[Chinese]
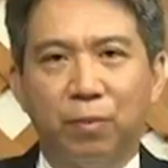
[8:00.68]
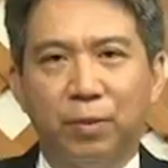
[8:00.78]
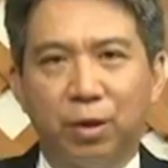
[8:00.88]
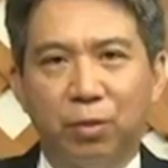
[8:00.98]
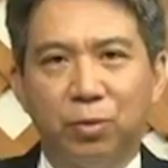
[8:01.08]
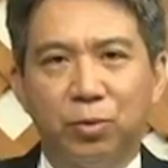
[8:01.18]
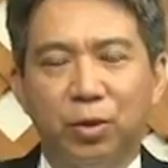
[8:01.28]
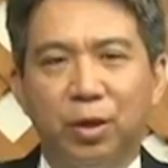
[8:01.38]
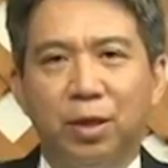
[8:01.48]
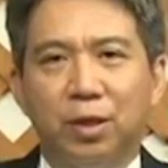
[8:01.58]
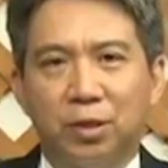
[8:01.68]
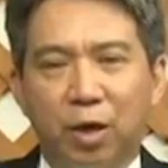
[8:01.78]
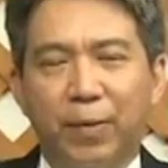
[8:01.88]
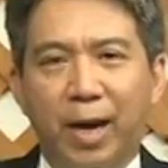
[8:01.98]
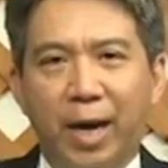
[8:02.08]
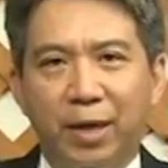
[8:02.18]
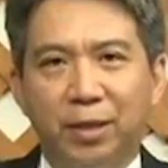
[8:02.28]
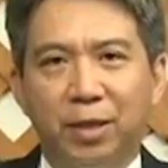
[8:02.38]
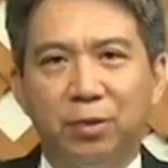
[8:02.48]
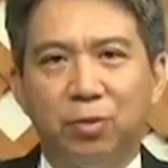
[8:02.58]
我们的工作；当我们爱
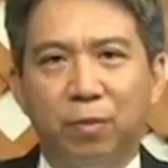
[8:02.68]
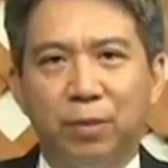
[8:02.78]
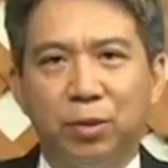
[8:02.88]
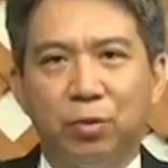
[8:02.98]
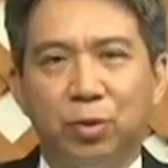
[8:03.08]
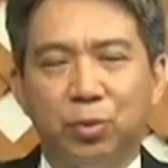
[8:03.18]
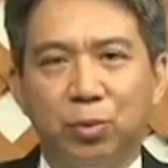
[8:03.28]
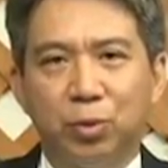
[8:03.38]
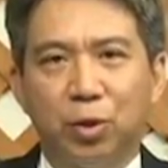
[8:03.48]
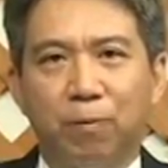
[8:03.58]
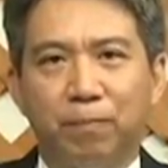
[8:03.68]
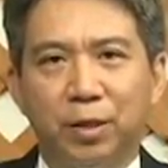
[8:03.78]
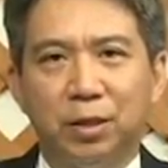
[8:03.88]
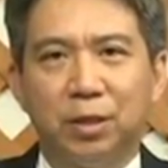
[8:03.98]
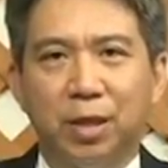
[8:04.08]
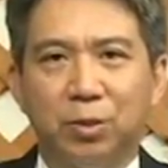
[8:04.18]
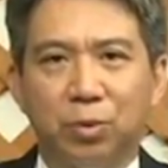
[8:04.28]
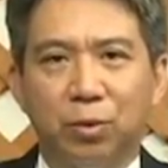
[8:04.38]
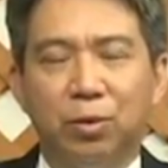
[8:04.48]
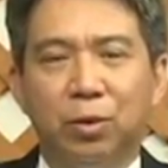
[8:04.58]
人，我们就会注重彼此当
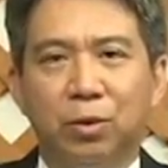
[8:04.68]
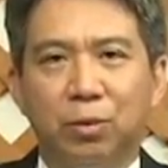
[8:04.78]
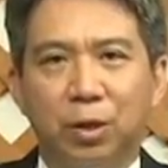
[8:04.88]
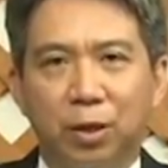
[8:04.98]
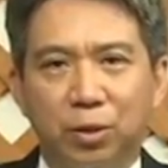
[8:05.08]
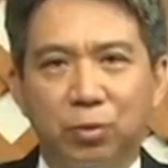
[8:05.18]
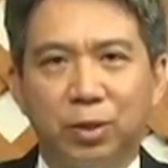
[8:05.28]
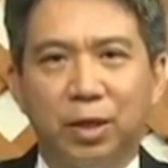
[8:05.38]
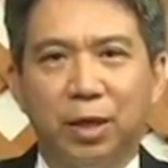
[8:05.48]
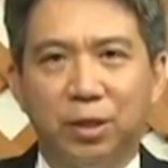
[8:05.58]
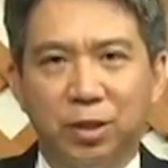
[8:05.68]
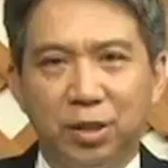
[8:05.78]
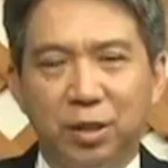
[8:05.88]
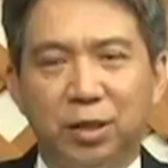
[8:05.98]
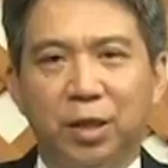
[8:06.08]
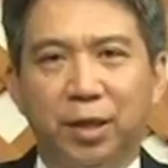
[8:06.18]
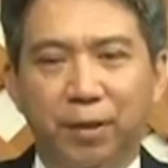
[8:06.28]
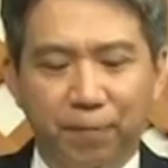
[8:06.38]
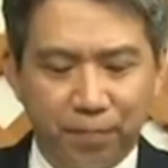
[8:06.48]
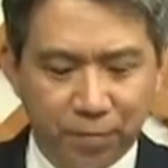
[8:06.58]
中合作的细节。